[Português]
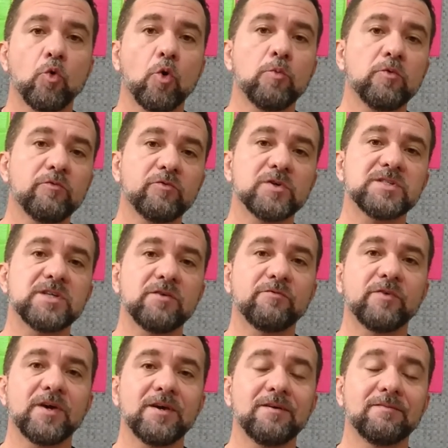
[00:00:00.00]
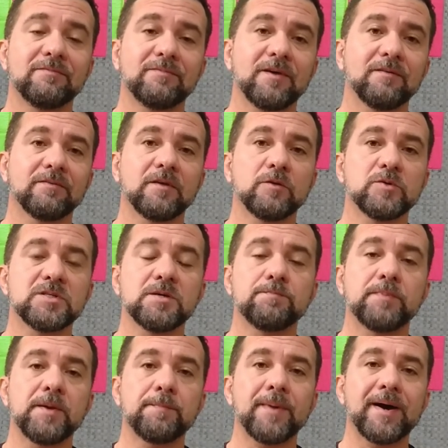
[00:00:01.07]
como você vem tentando se
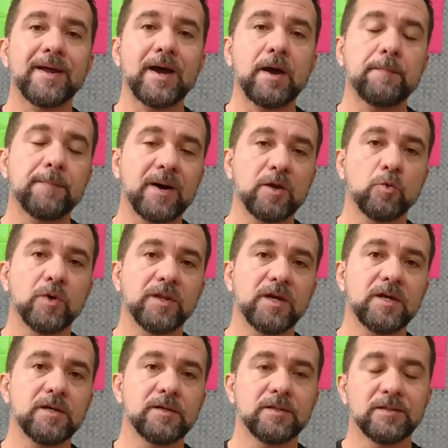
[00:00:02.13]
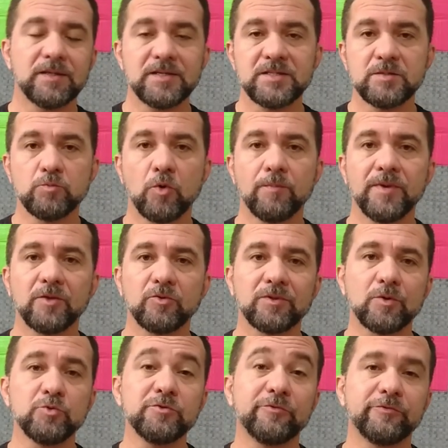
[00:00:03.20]
preparar para o Enem nesse momento
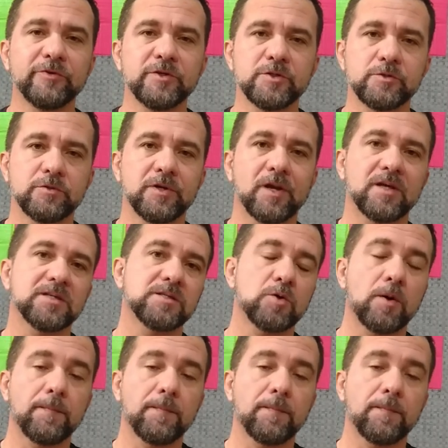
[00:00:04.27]
tão difícil em relação